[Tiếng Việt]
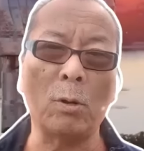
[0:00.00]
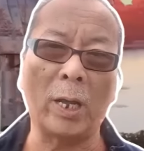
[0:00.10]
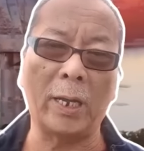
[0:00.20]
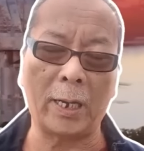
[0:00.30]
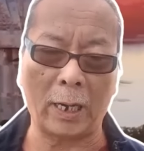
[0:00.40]
một
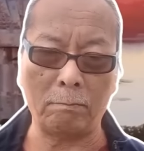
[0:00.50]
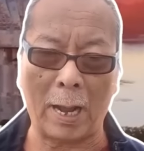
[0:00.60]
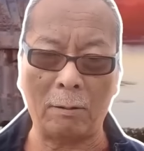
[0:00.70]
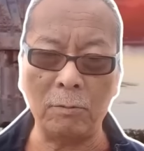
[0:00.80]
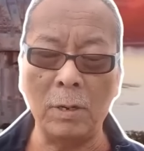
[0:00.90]
lời cảnh
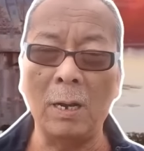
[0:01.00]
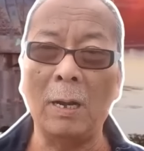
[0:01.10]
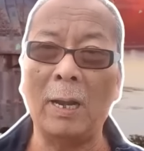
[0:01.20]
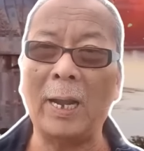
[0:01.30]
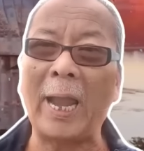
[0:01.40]
báo
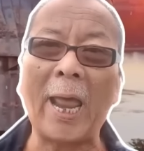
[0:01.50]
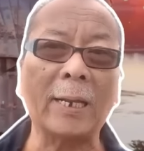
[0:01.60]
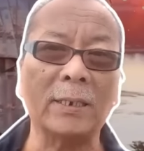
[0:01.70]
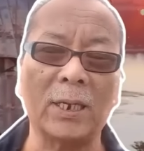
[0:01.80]
là Nga